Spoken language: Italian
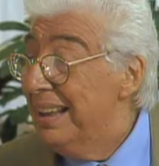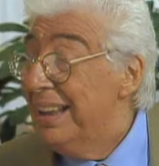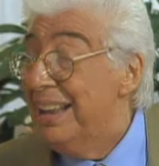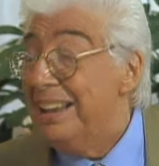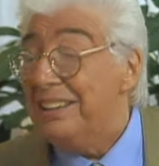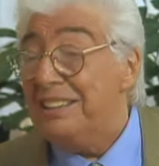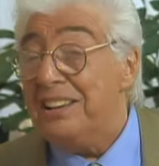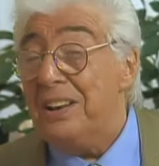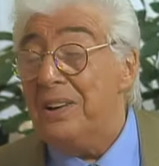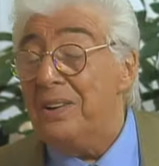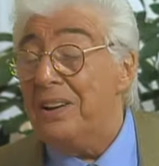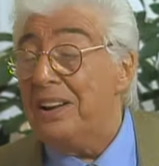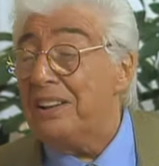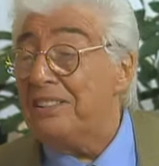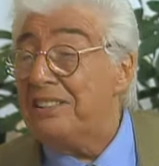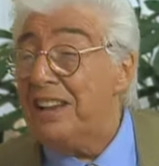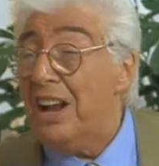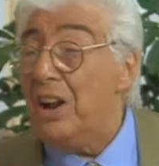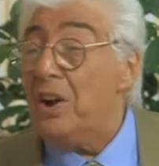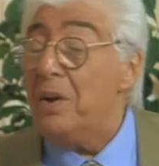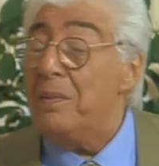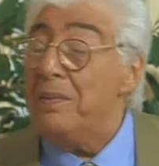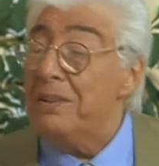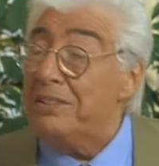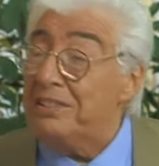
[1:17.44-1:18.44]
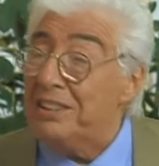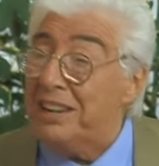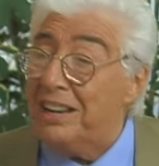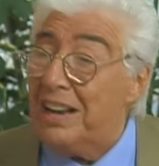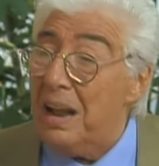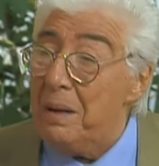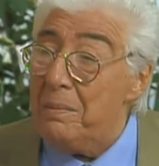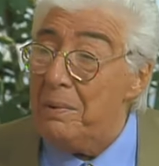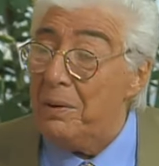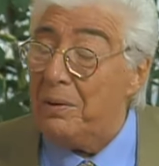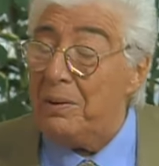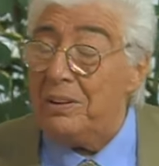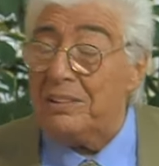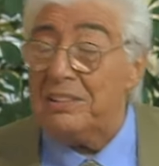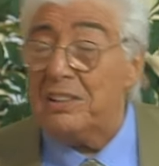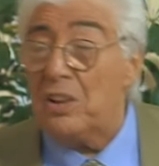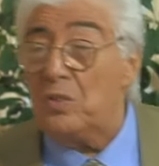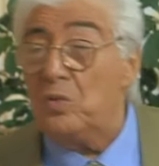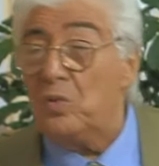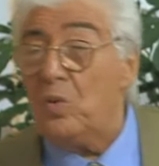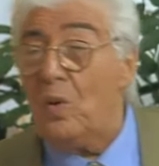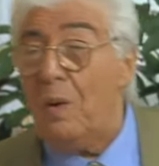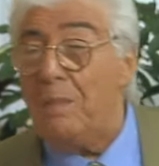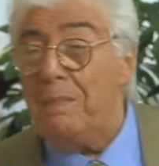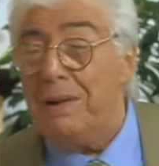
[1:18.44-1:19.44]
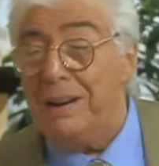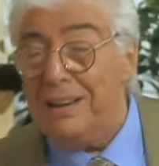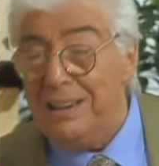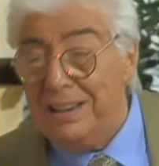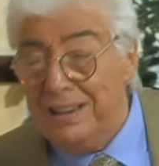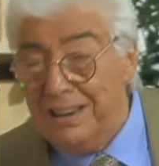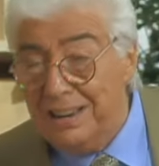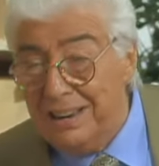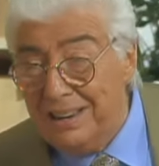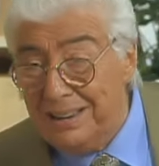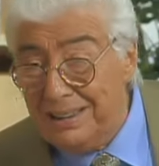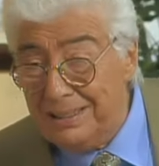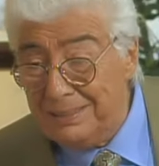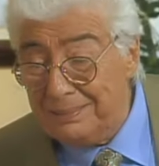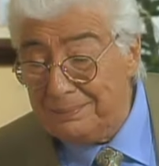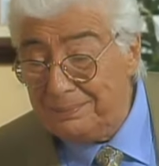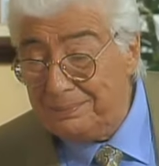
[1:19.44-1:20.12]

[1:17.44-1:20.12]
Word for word: Signora, sa come si chiama questa sua mania?